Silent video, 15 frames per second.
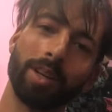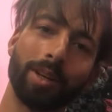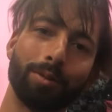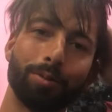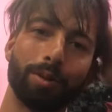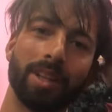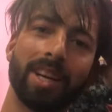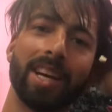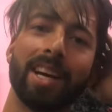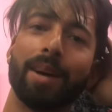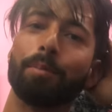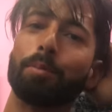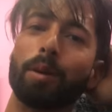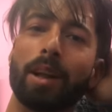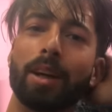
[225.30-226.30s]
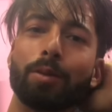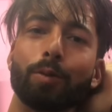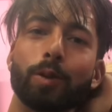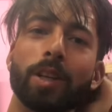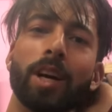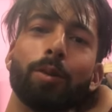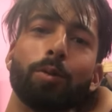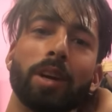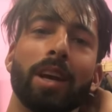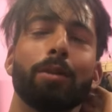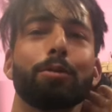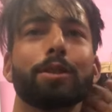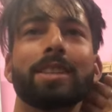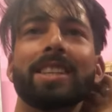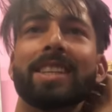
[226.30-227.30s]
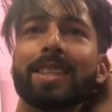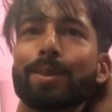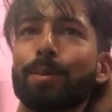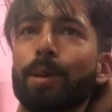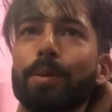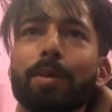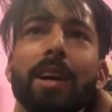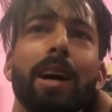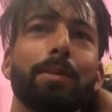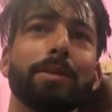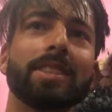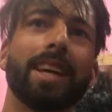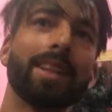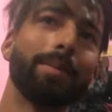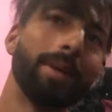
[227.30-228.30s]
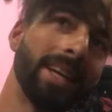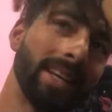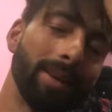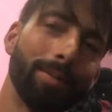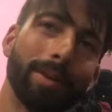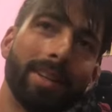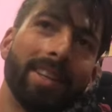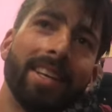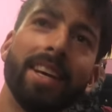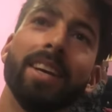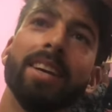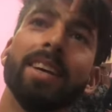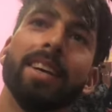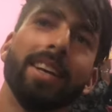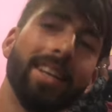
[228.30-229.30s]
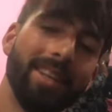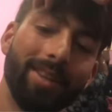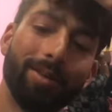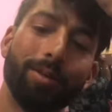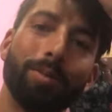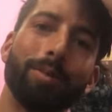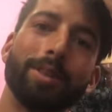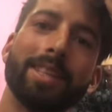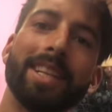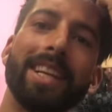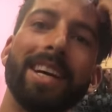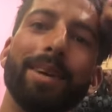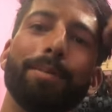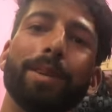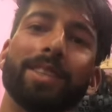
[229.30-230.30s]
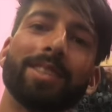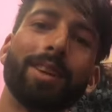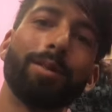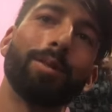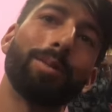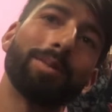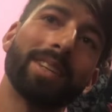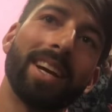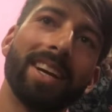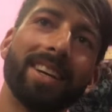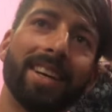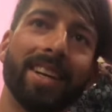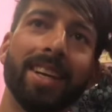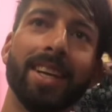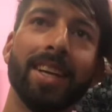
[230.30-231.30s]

के टूटने का यार बड़ा नुकसान हो गया है उसकी डिस्प्ले भी काफ़ी ज़्यादा महंगी पड़ती है तो मुश्किल है बट चलो अब क्या ही करें